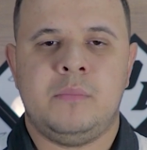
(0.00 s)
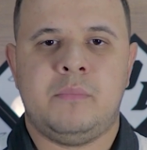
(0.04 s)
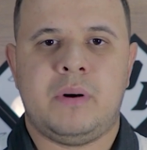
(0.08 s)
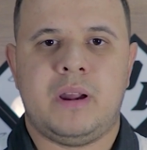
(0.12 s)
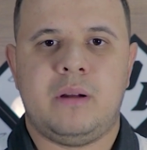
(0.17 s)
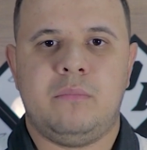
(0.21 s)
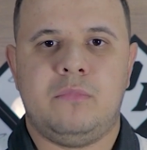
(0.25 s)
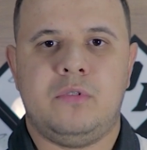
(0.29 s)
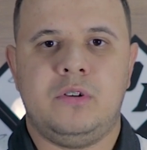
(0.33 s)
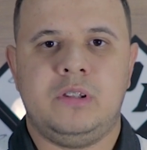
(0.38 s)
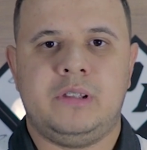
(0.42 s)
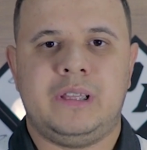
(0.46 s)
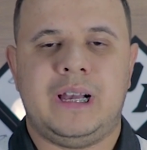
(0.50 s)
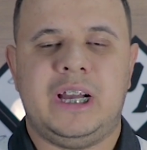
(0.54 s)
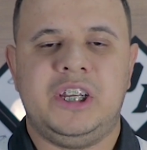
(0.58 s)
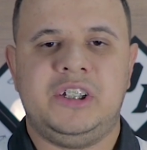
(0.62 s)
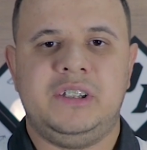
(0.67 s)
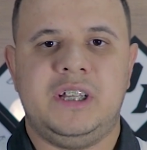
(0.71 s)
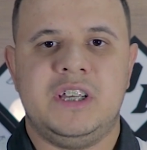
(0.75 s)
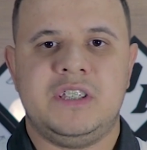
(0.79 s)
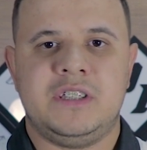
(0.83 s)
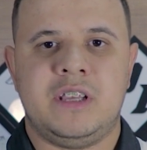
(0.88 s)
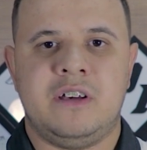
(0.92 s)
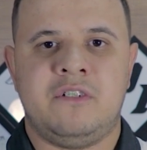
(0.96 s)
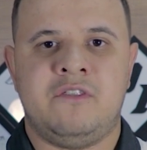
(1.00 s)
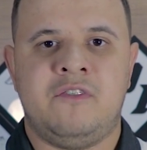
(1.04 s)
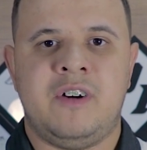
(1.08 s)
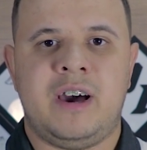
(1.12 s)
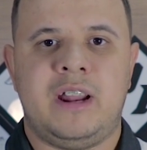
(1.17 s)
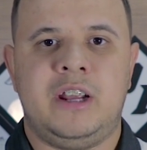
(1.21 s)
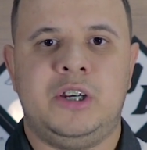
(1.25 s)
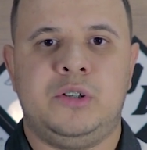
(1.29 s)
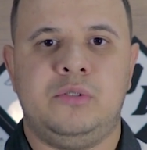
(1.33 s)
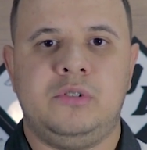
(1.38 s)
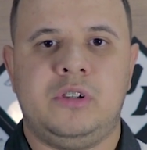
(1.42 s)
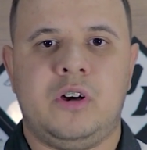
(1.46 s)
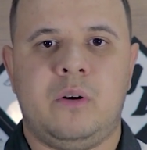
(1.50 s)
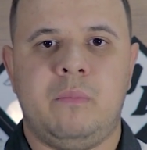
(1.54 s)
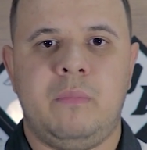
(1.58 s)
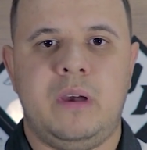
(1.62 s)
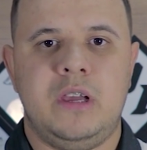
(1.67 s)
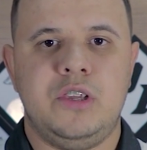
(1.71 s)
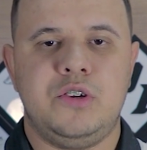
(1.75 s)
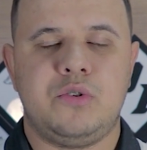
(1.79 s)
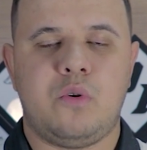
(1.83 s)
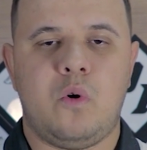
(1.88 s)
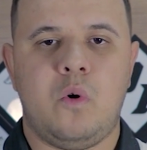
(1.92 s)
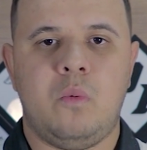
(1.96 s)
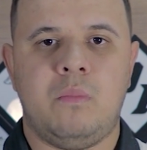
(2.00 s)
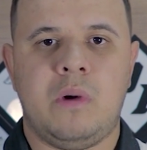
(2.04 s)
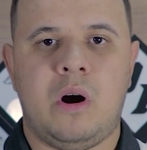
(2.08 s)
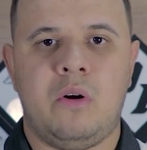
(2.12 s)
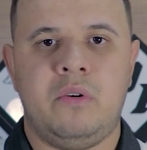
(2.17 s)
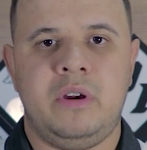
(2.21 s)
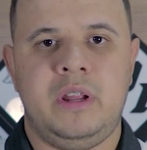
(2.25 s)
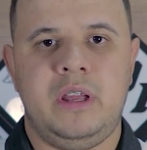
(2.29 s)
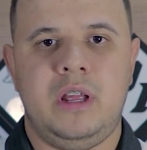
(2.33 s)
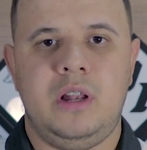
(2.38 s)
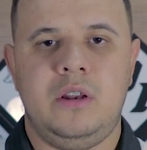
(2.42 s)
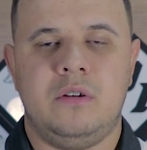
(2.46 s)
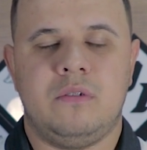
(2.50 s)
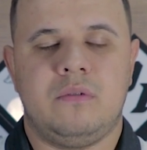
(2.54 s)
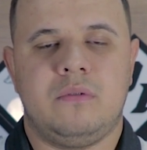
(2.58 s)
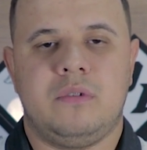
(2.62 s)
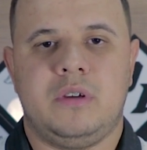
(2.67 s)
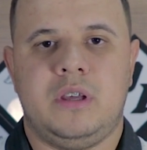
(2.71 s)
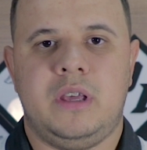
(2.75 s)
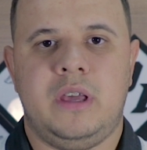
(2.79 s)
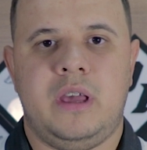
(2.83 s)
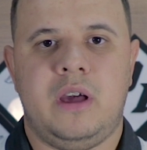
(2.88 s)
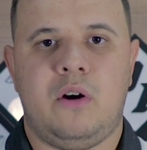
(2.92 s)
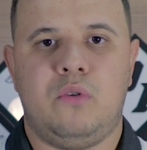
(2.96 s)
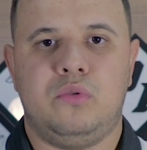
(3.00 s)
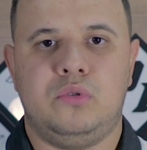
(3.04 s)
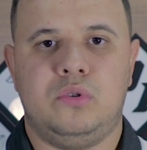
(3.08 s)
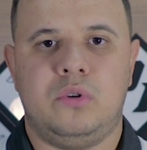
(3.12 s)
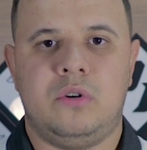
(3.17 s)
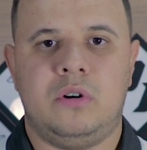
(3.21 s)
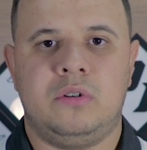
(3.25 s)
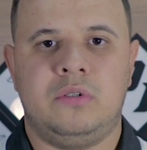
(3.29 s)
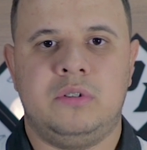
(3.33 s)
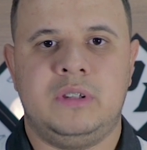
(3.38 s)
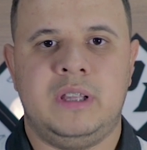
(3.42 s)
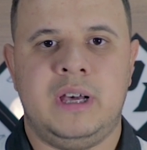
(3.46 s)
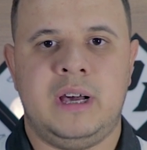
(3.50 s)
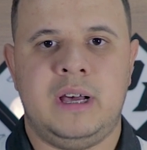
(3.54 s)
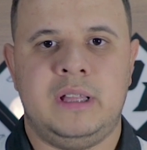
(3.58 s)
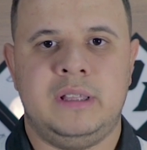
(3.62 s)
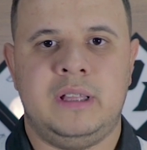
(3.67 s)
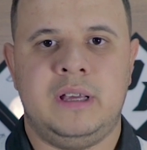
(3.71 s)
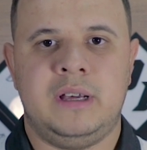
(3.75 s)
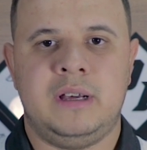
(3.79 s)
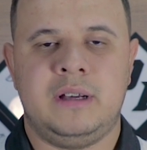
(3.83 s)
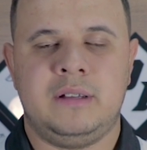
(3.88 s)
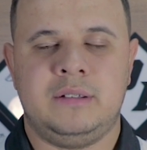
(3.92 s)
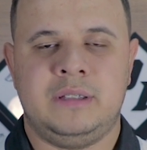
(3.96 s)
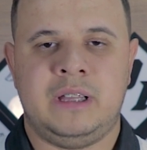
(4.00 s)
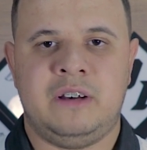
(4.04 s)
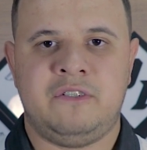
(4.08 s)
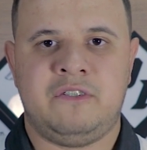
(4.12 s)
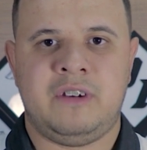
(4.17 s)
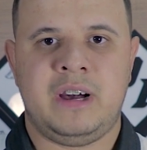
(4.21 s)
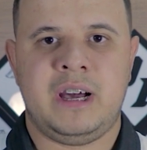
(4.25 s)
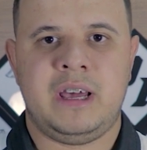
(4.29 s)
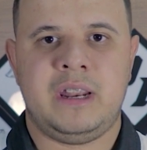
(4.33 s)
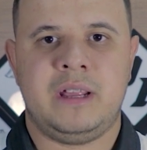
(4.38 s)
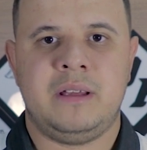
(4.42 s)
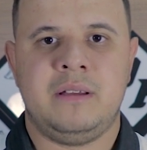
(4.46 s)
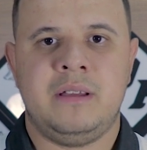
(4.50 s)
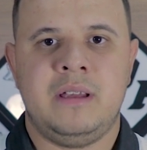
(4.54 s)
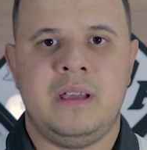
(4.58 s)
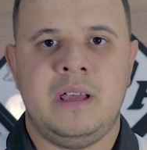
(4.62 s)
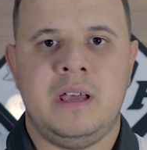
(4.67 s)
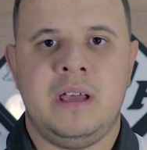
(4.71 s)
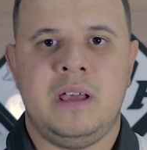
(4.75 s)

Para a montagem dessa vara, juntamente com o Maurílio, que é o dono da, da, da vara,